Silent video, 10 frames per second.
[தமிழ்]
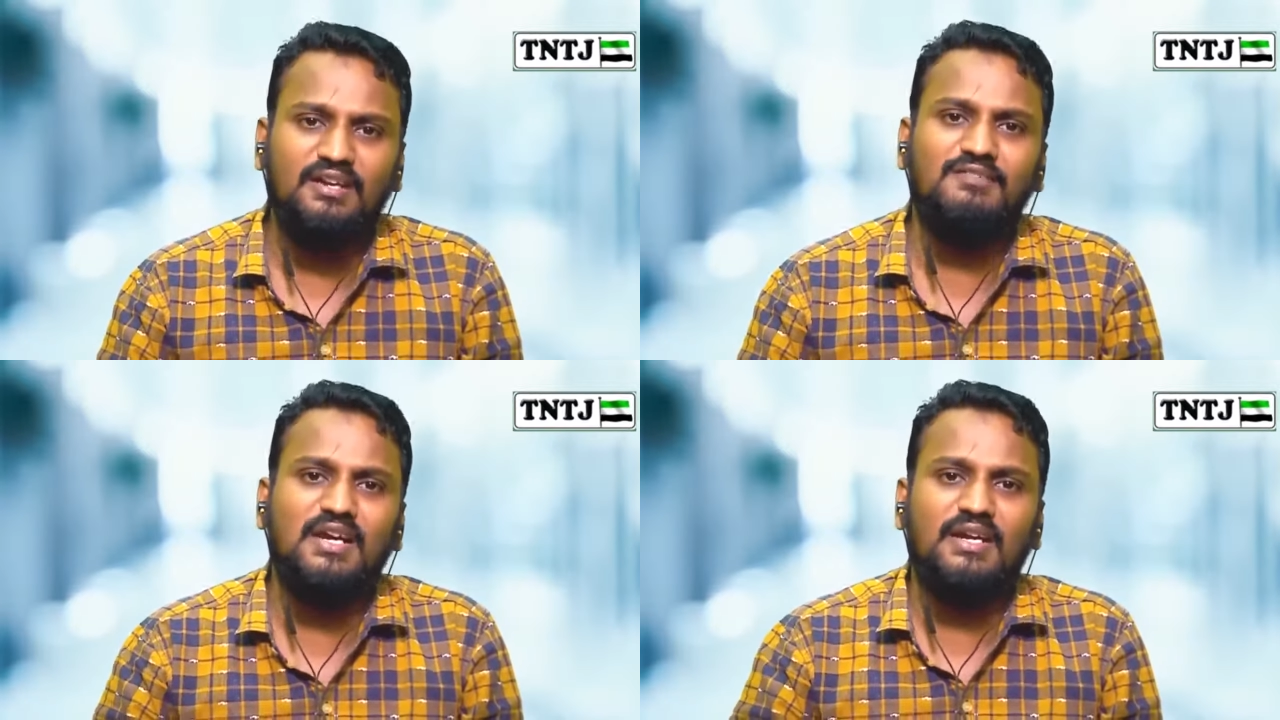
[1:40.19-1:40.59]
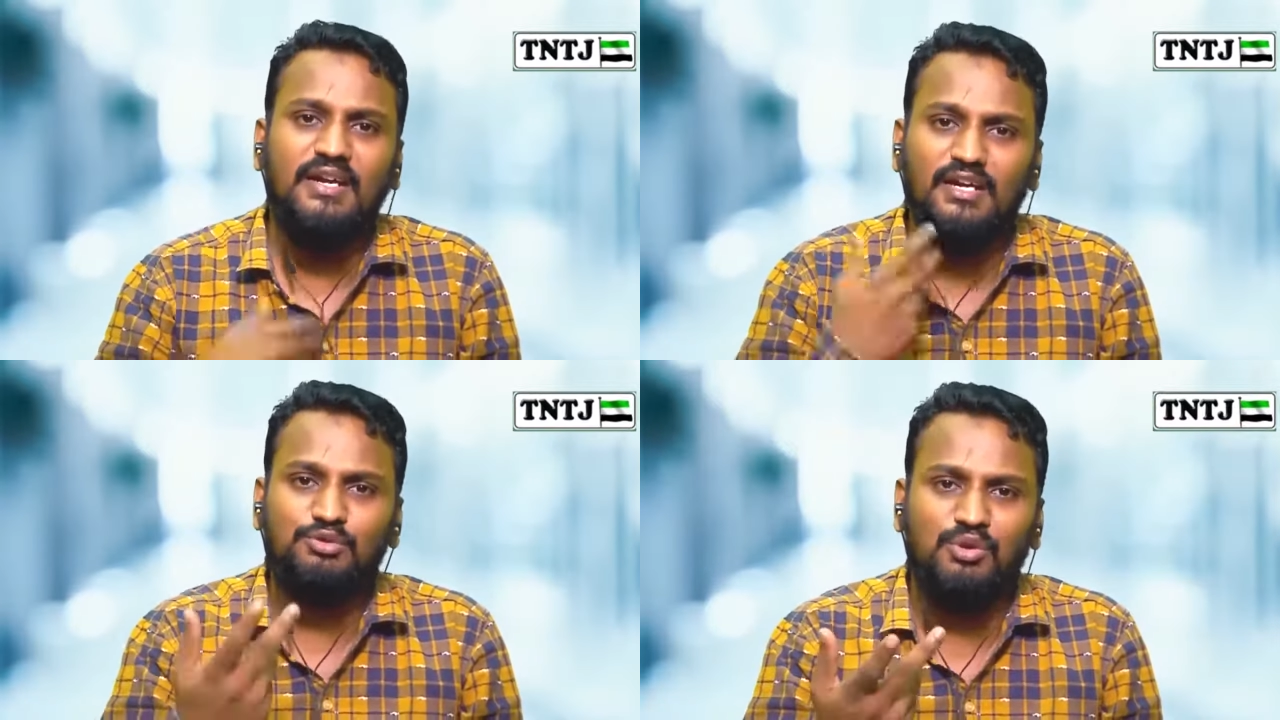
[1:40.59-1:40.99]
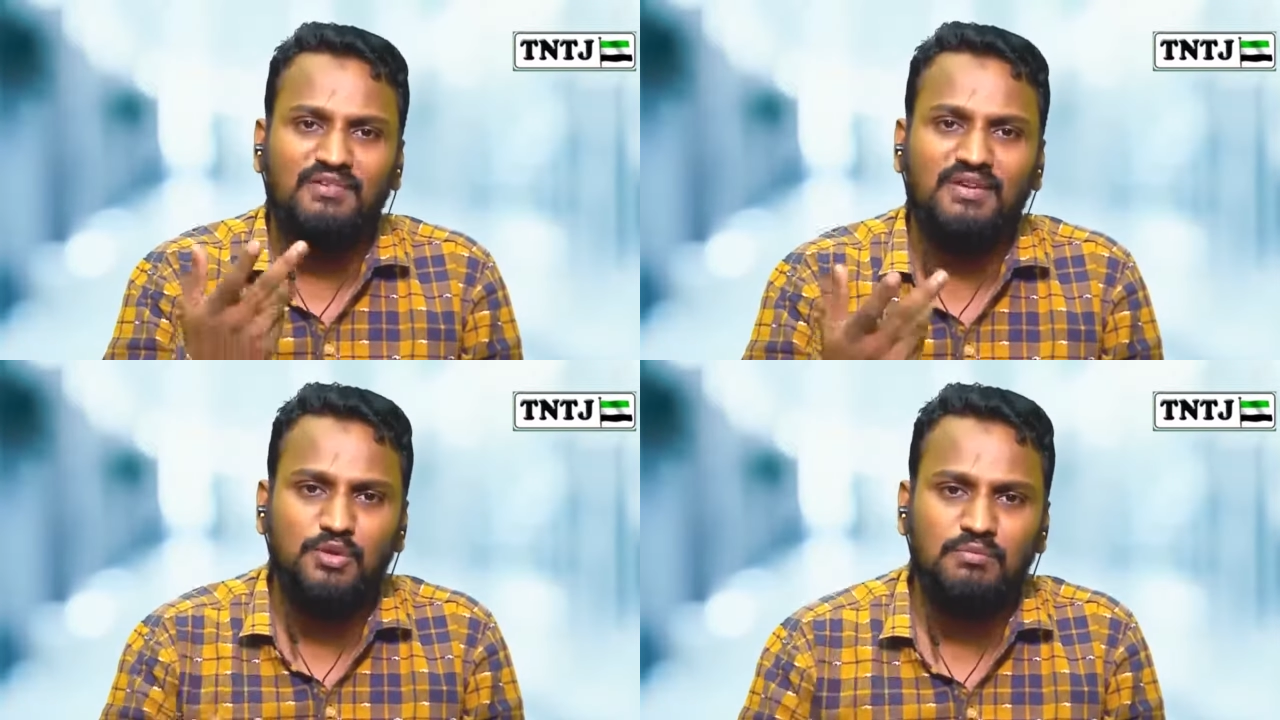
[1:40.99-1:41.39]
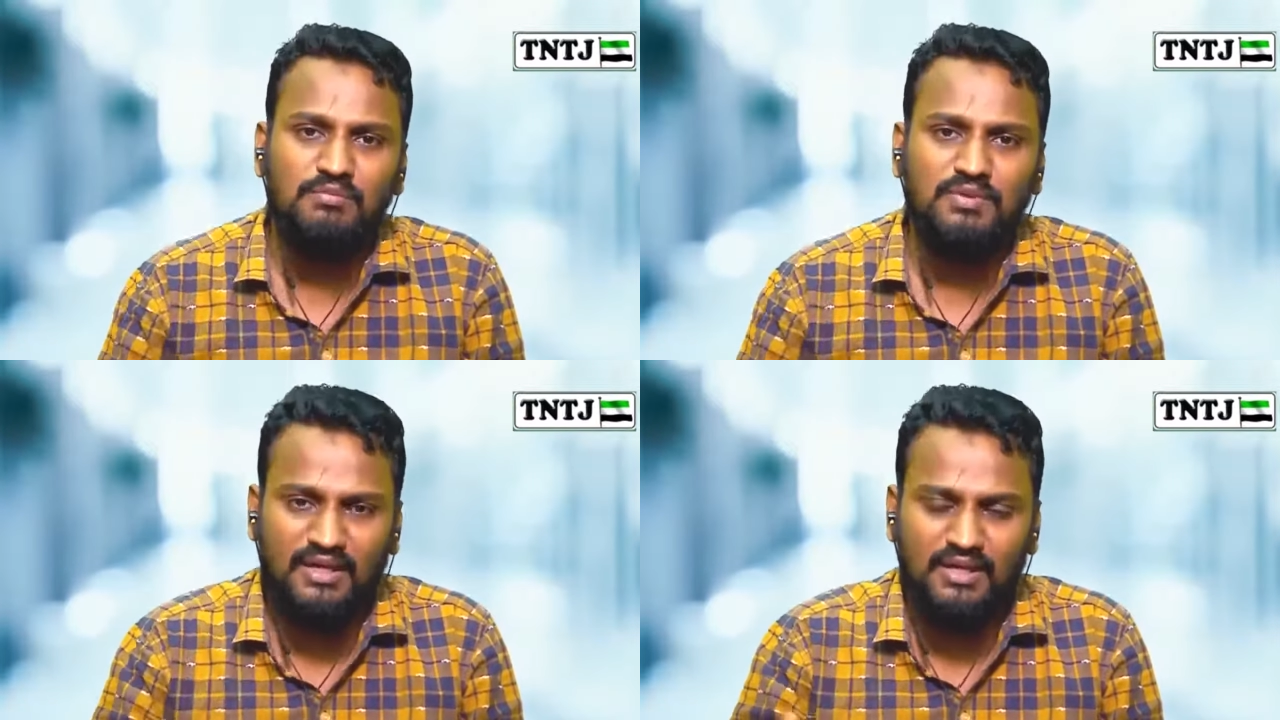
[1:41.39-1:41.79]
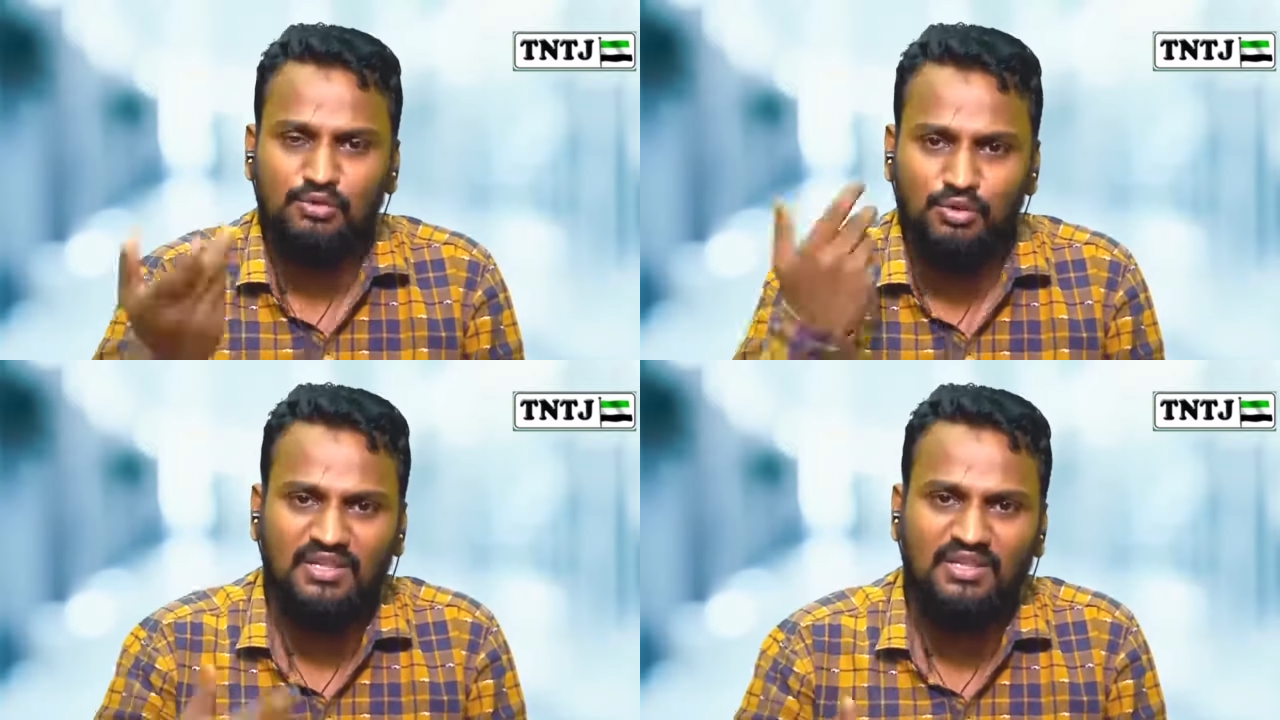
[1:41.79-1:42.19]
அப்படின்னு குறிப்பிட்ட ஒரு இரவு
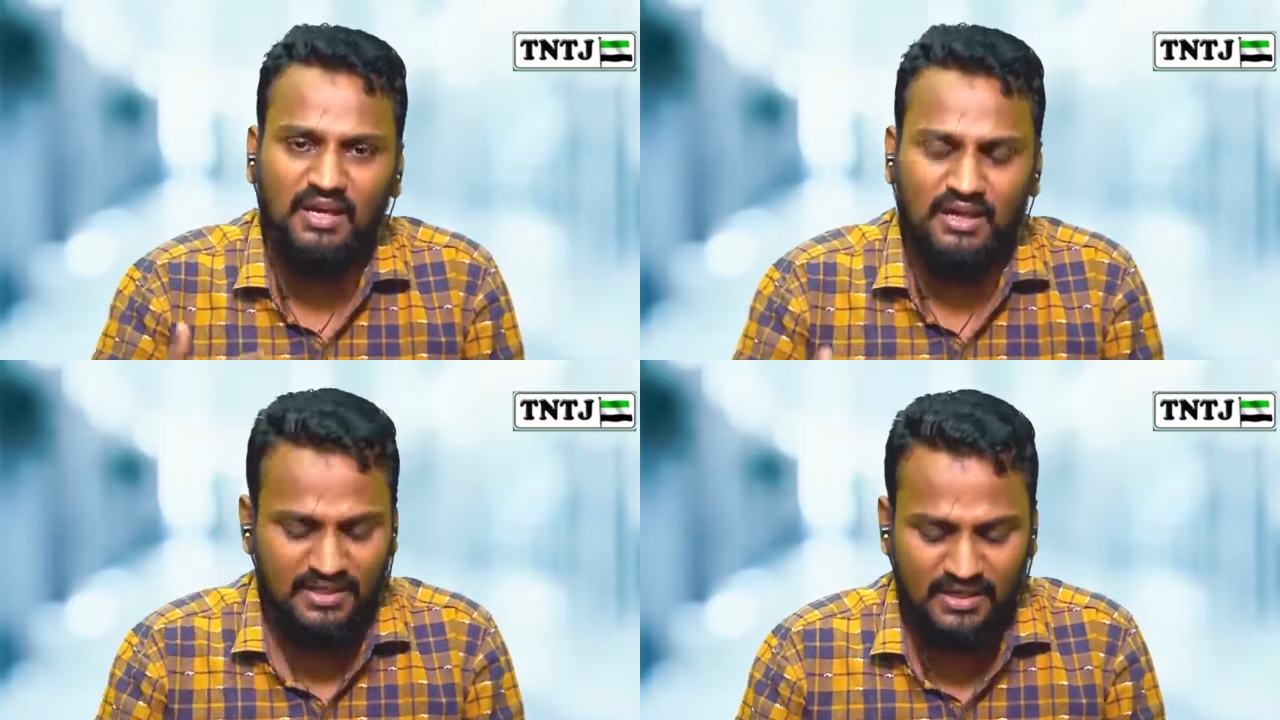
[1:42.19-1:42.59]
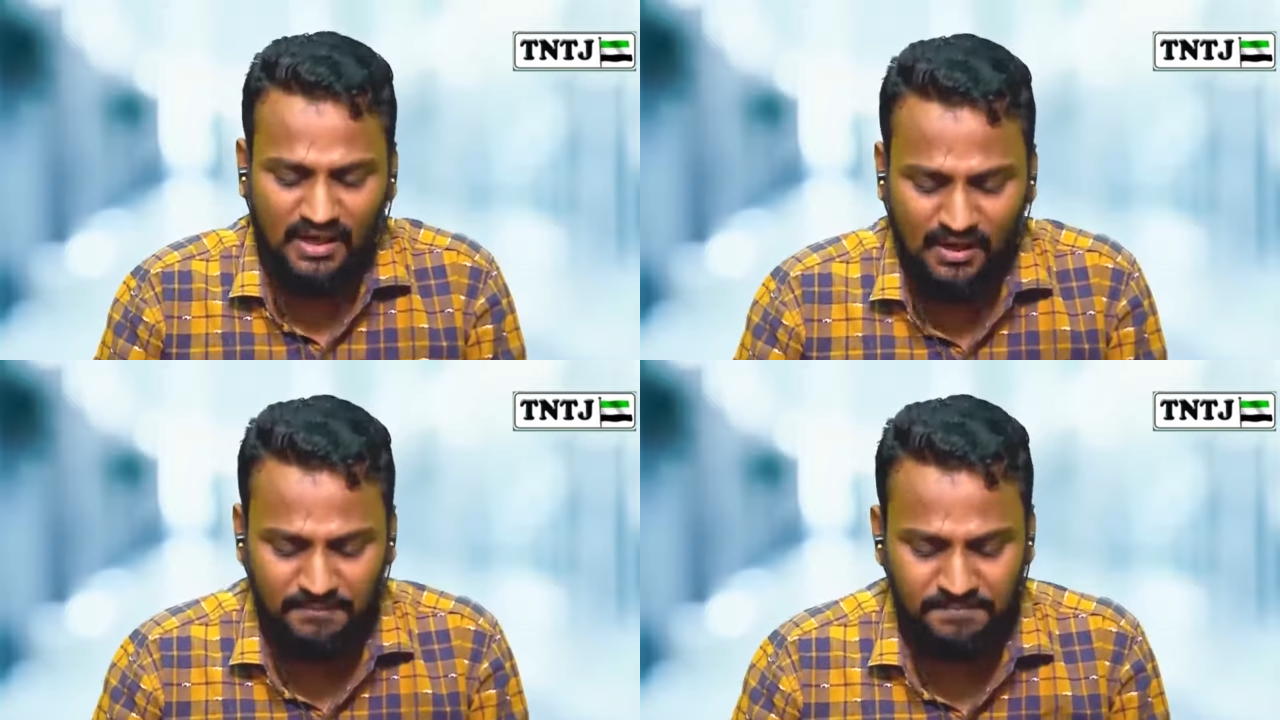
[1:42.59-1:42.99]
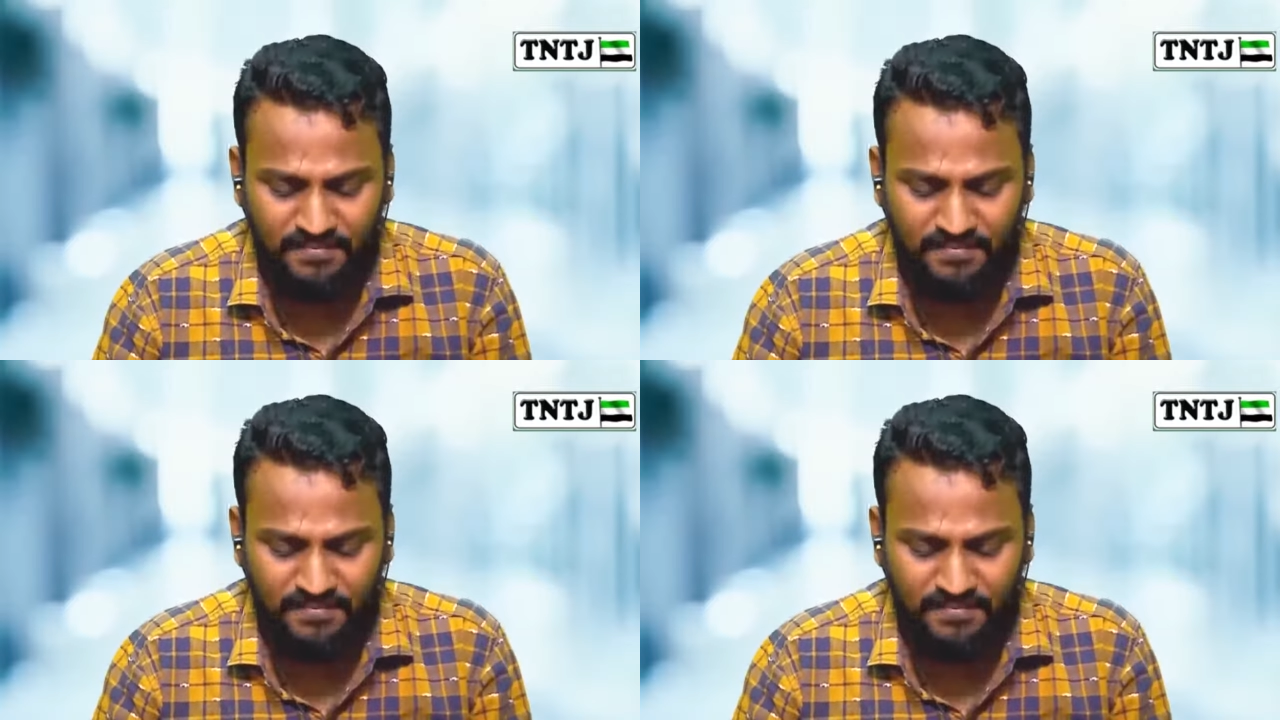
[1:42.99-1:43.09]
அவங்க தீர்மானித்து